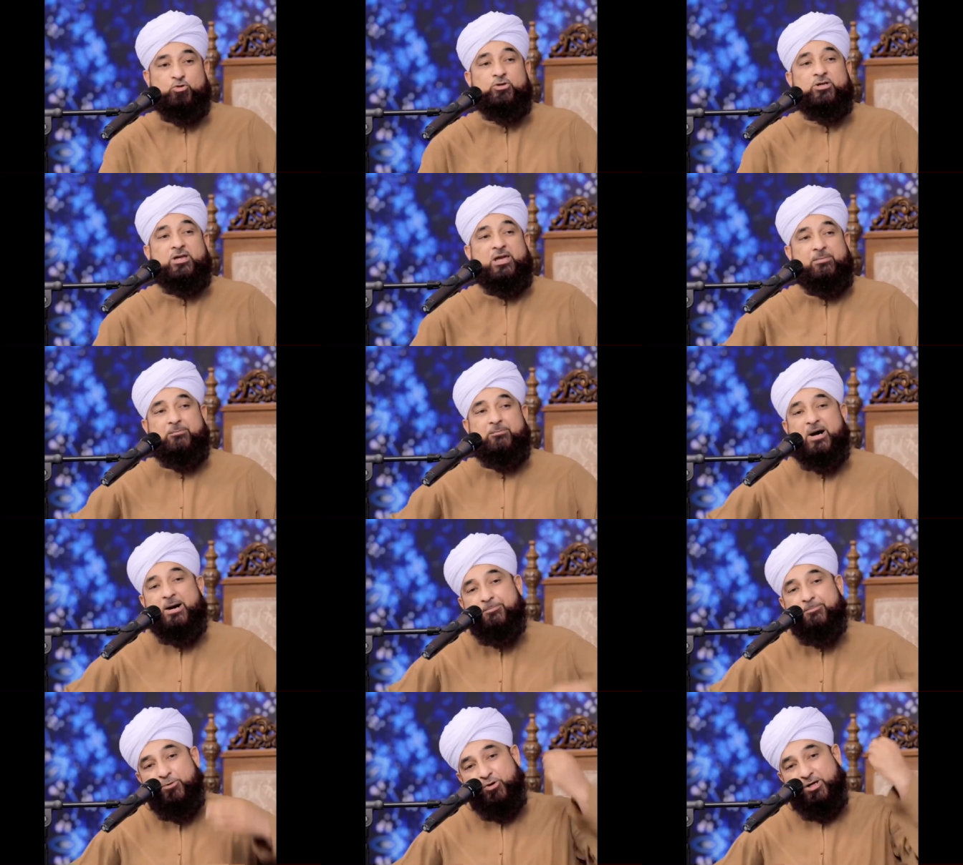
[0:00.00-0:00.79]
उनके
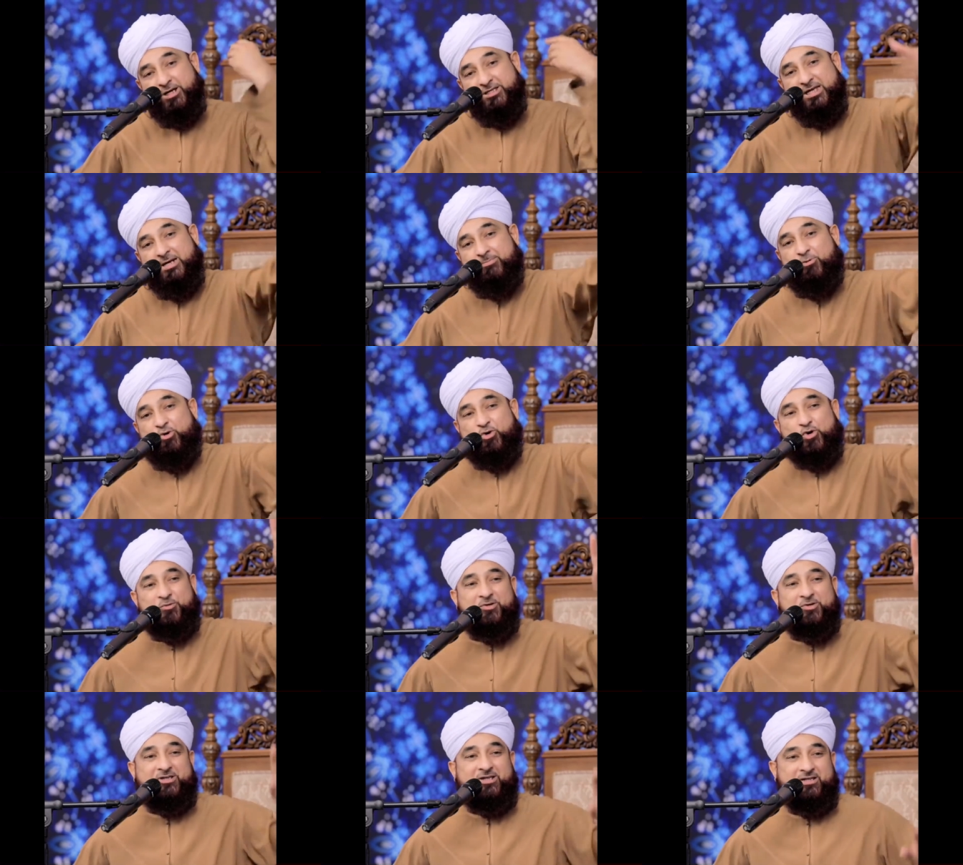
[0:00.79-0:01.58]
बापों के नामों
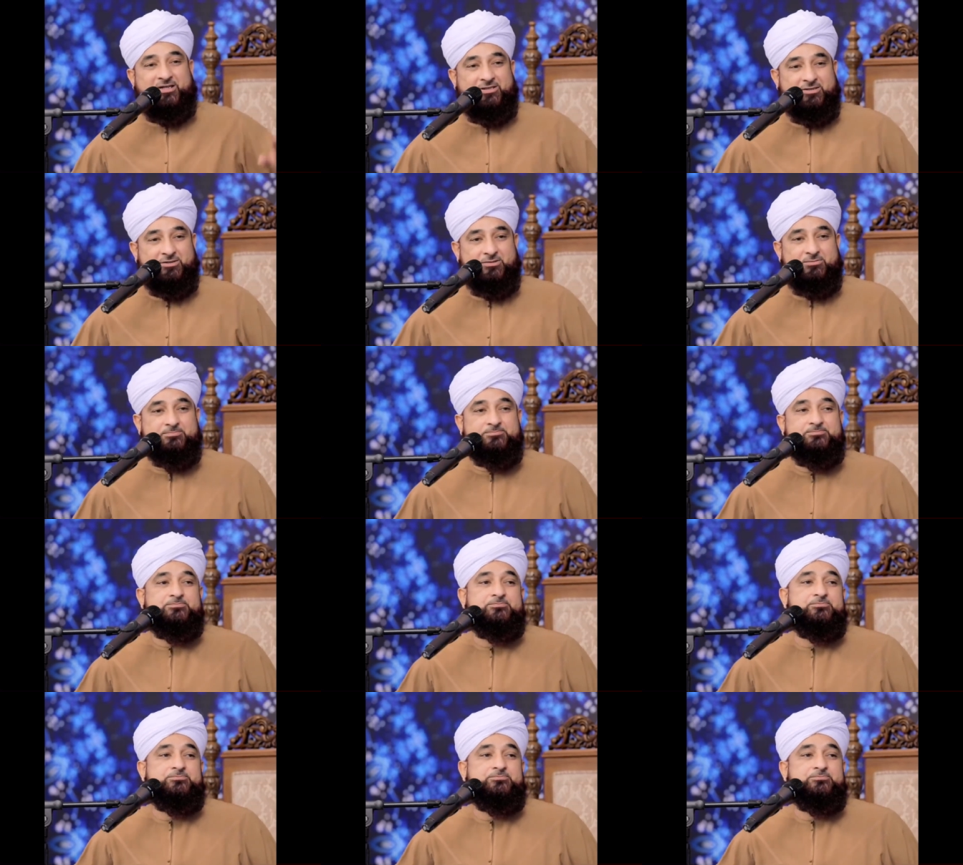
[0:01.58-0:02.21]
को भी जानता